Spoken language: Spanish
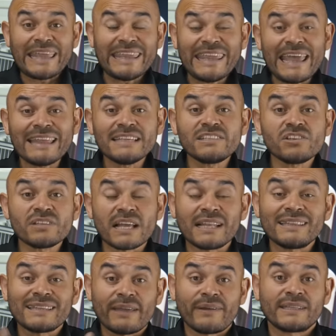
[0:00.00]
y
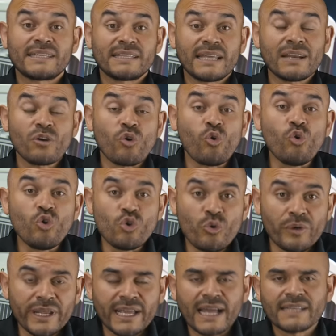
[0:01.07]
adicional debe tener un
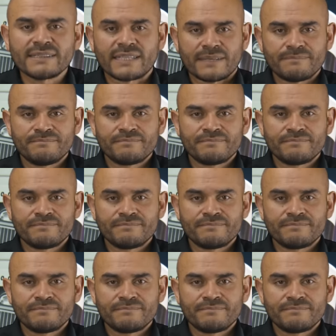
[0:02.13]
lubricante.